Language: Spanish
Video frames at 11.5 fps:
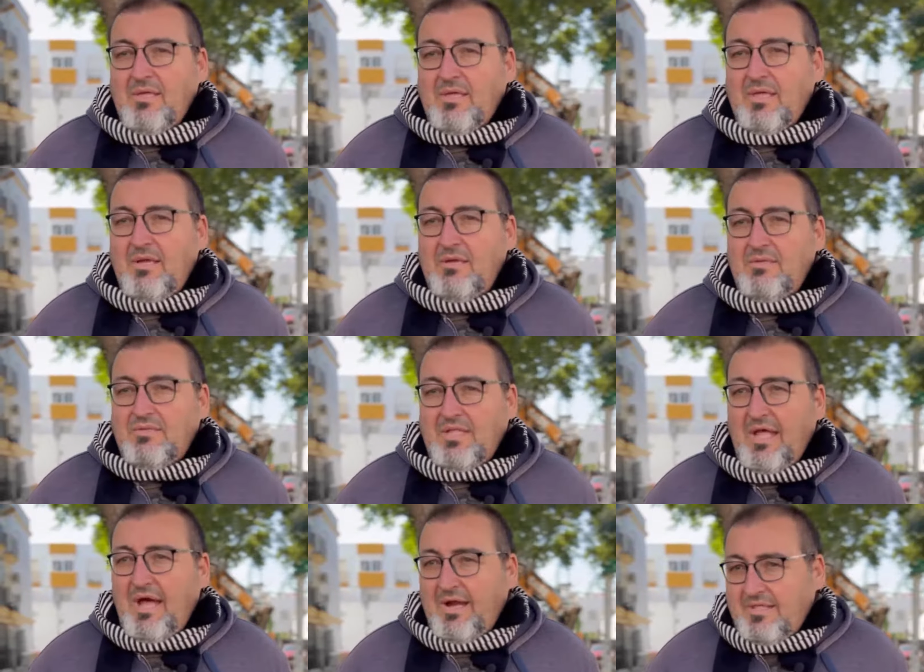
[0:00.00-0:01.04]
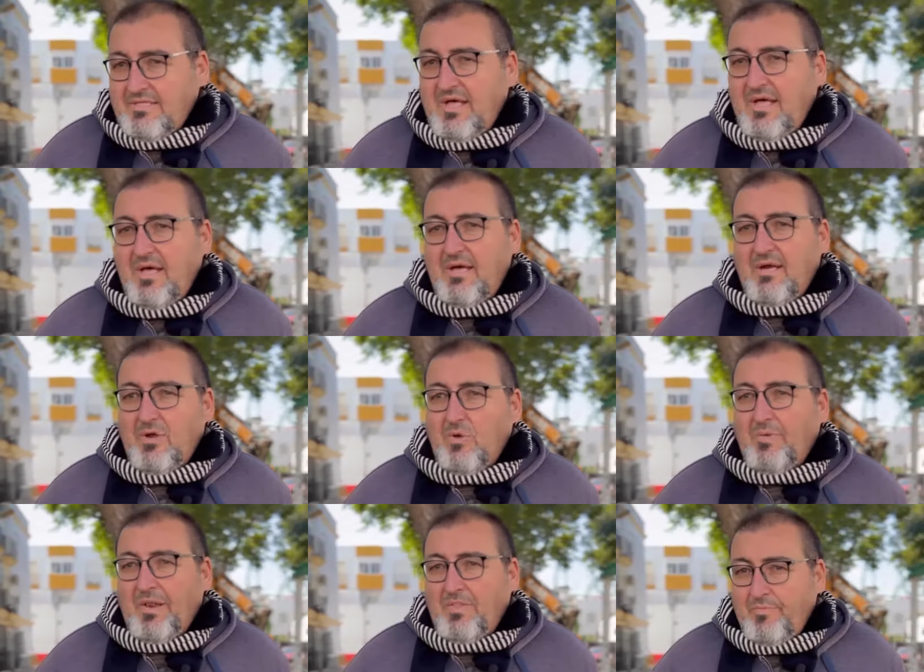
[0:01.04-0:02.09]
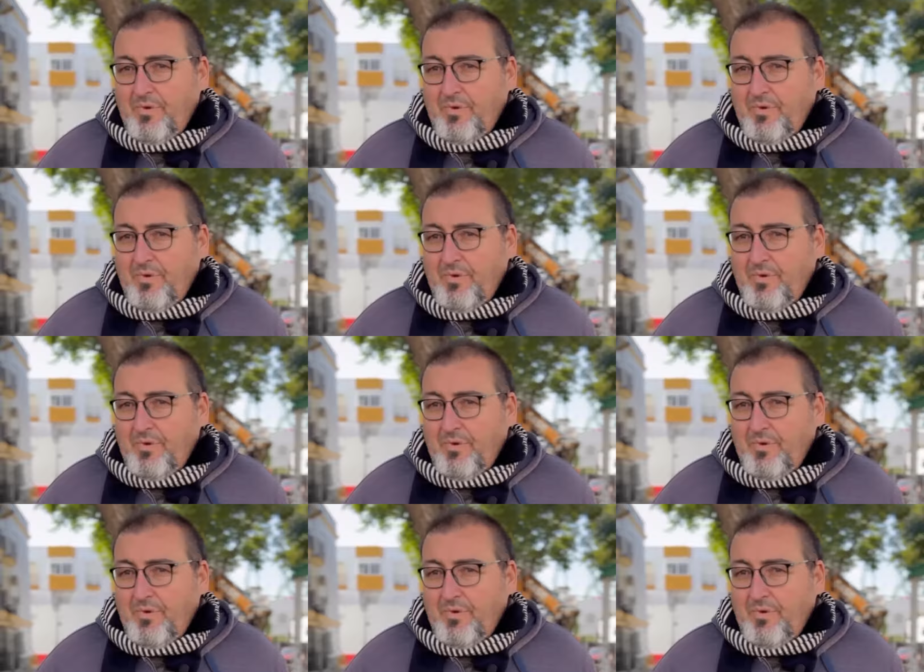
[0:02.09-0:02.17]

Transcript: que, el Tejar está recuperando un